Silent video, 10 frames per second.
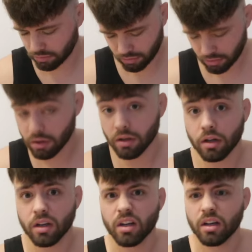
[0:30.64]
und hat alles
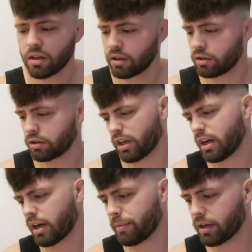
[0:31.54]
geklappt? Ja,
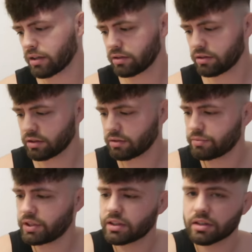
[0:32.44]
aber
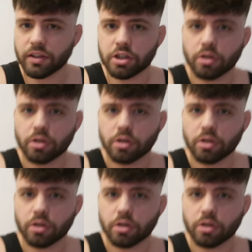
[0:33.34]
äh, diese zwei